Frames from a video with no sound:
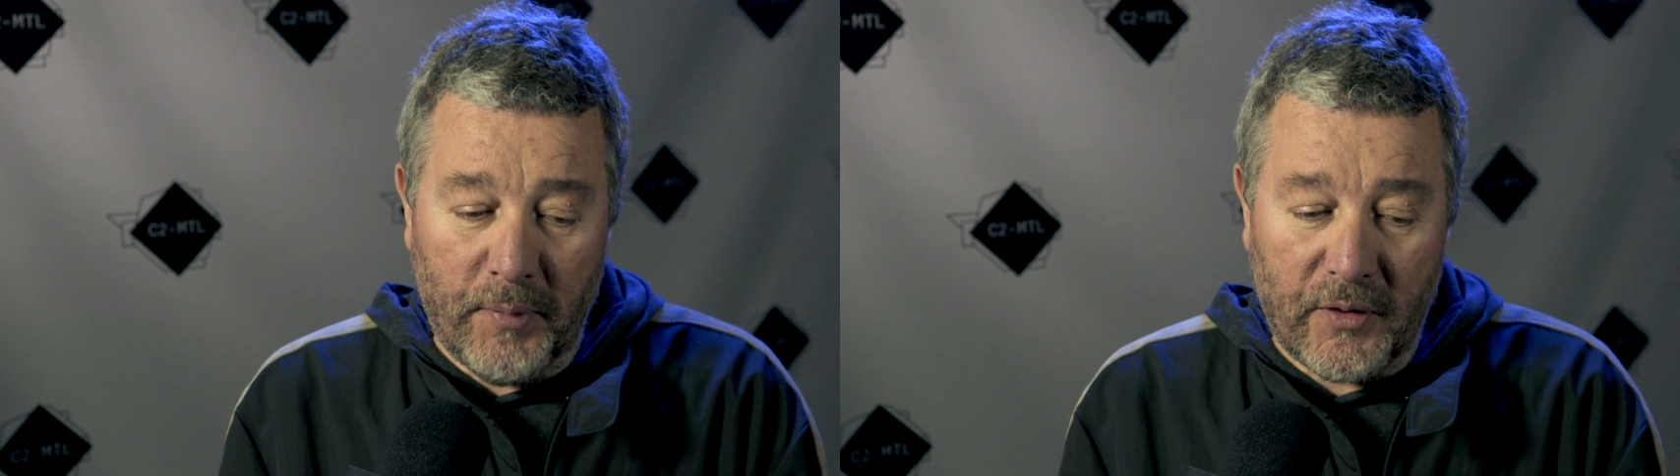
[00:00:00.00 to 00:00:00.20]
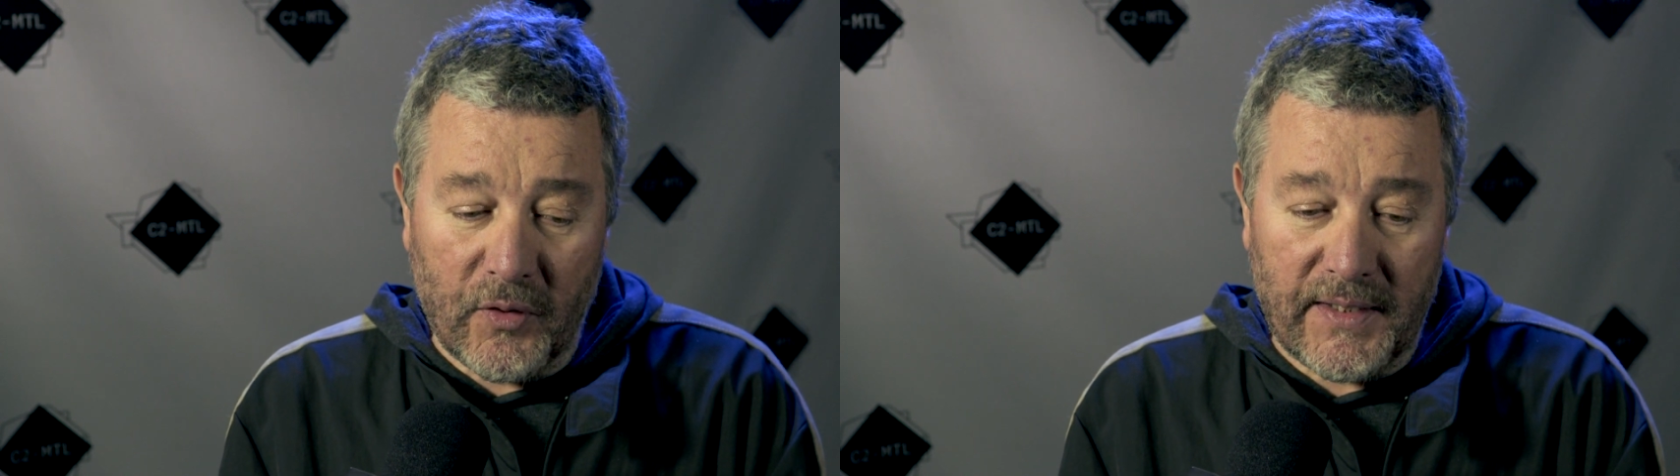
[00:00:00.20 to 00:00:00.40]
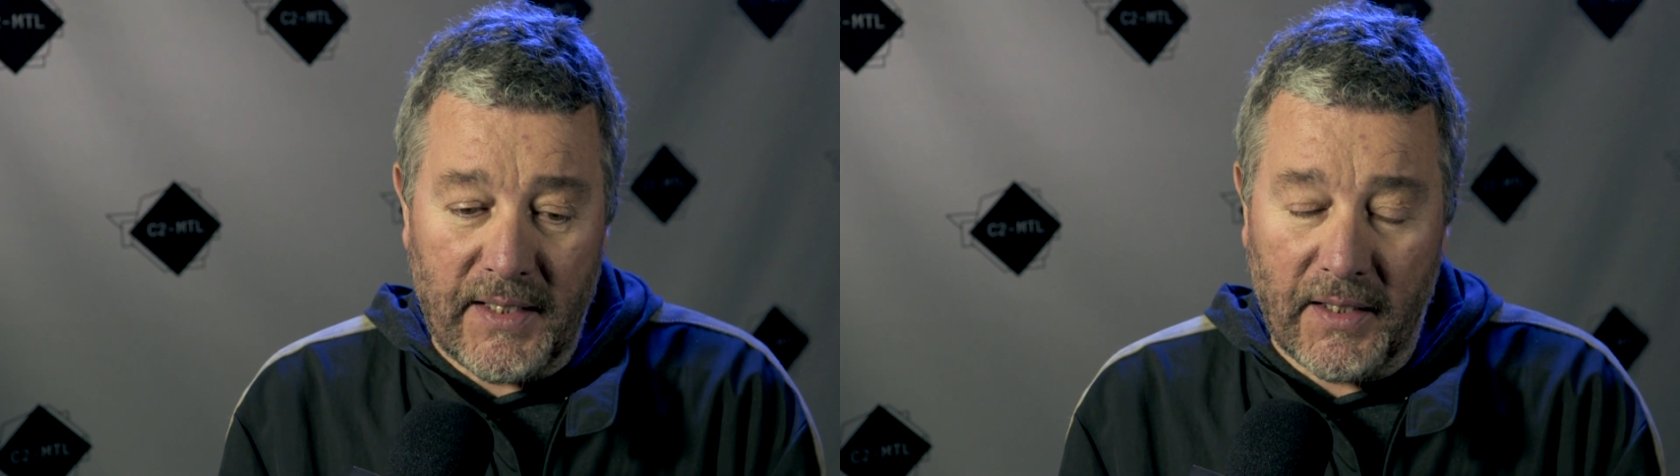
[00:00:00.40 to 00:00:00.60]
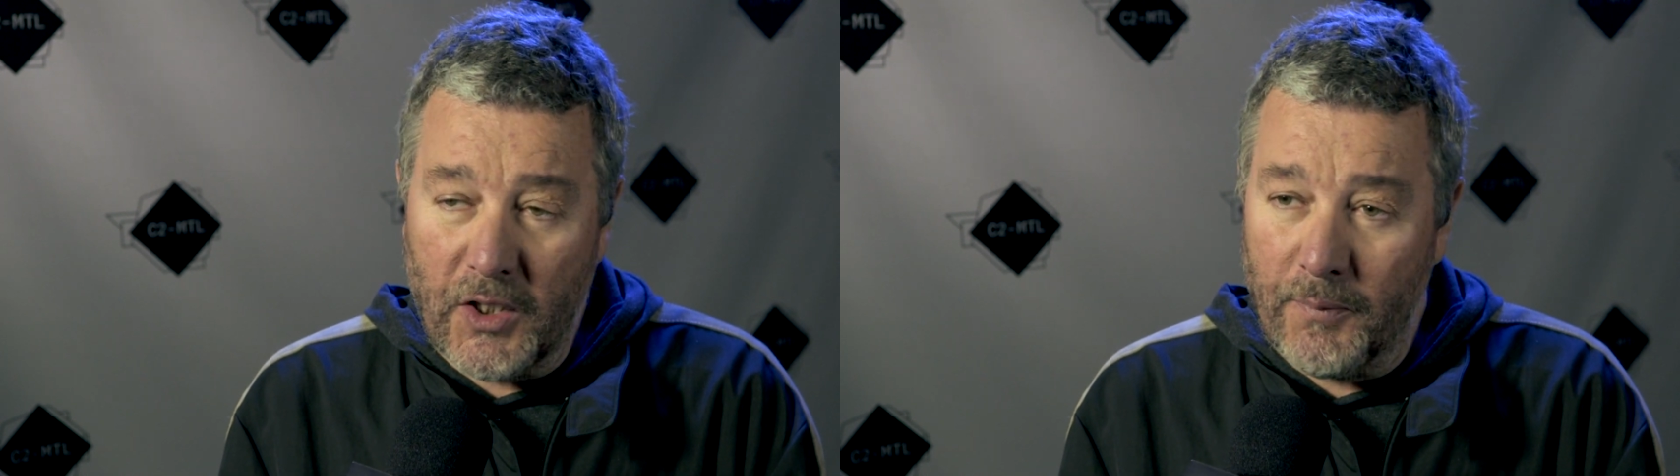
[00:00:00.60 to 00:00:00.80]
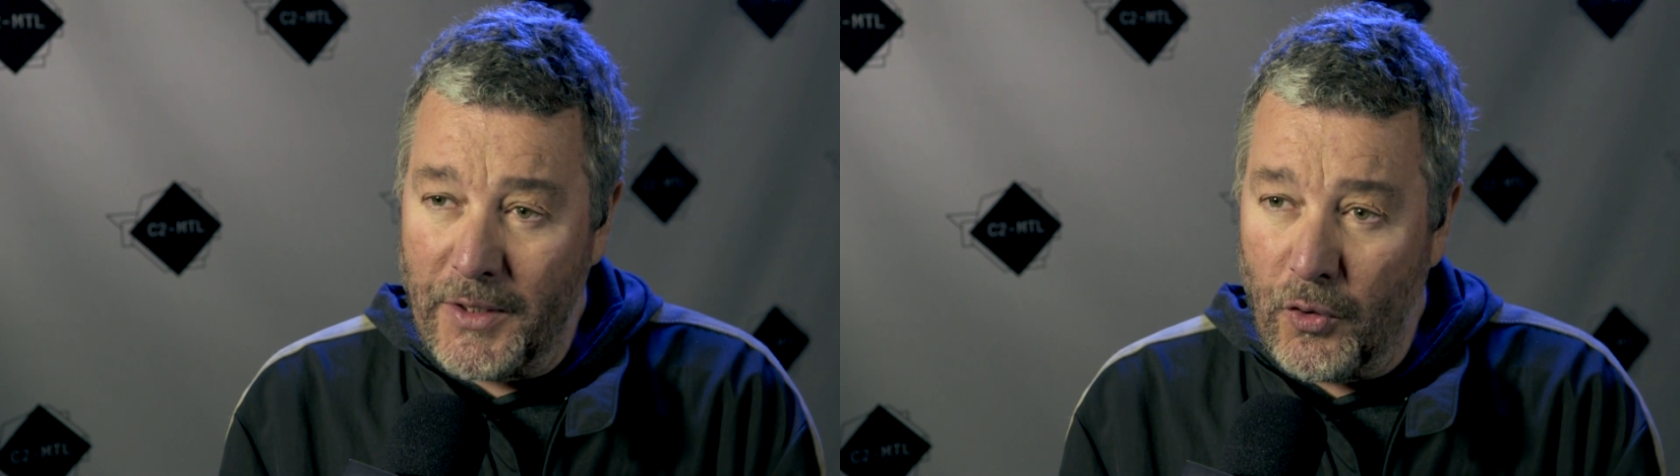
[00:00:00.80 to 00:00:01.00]
peut être considérée
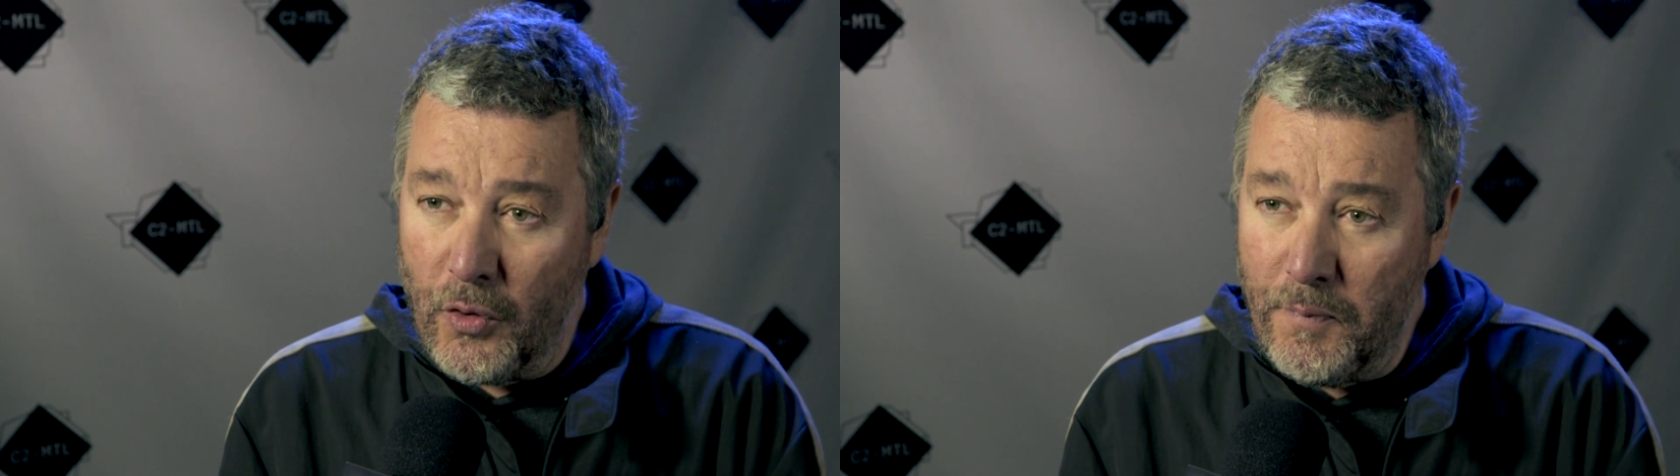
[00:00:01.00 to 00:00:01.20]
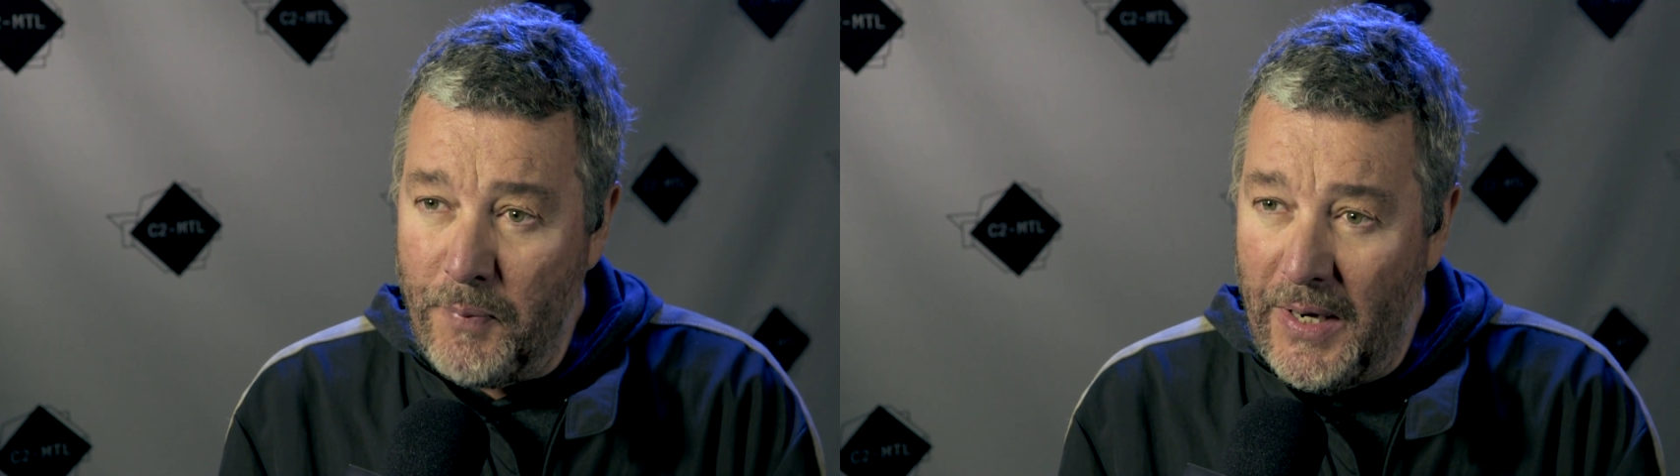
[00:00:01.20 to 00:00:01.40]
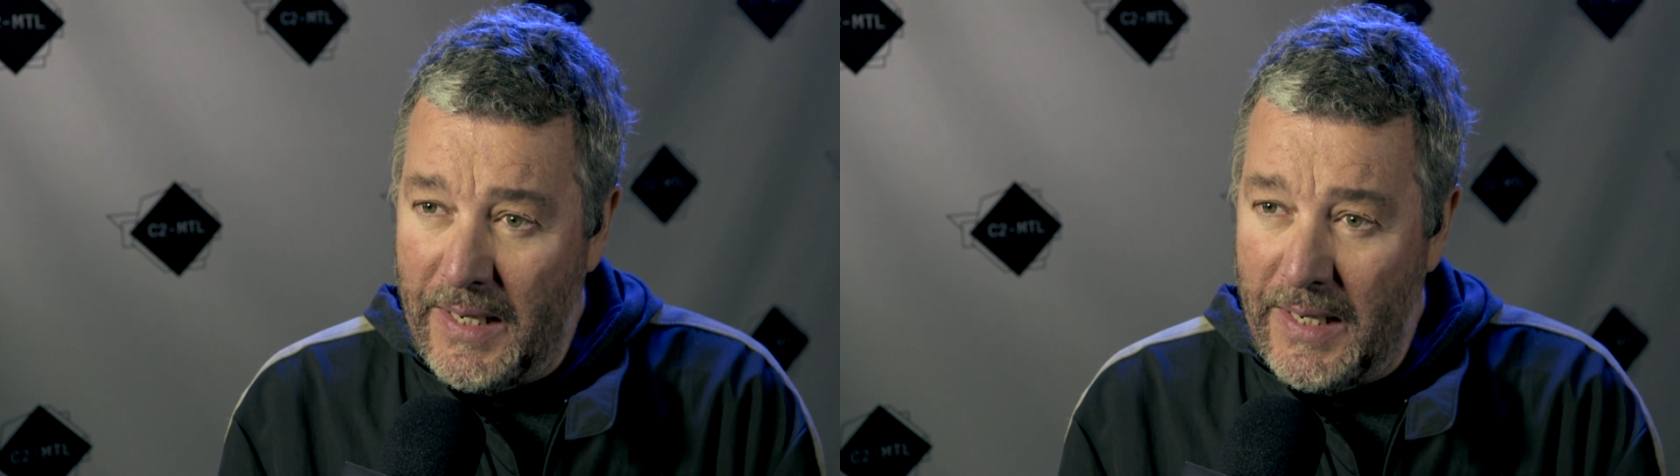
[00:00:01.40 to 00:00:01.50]
comme un groupe,